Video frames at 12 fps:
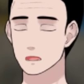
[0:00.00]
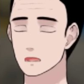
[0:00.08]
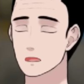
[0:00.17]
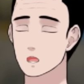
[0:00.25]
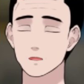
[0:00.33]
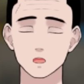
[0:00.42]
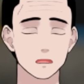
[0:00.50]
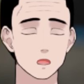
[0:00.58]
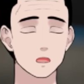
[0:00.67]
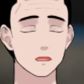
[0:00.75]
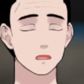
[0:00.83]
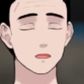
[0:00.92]
そんなことは
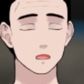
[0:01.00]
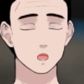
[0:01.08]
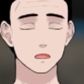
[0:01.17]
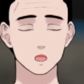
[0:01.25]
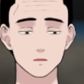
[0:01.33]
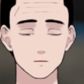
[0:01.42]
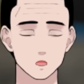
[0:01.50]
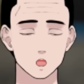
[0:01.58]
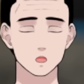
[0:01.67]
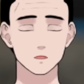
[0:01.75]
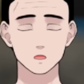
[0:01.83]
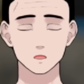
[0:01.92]
ないんだけど、そう
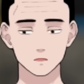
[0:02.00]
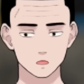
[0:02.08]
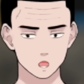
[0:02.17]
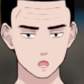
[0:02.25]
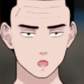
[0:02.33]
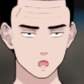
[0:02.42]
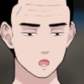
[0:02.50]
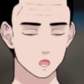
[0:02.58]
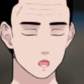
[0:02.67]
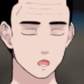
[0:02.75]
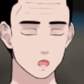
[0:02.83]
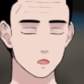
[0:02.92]
思って。
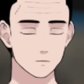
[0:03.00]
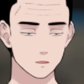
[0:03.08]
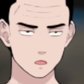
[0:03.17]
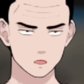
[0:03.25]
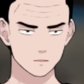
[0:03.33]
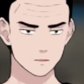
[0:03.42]
うん。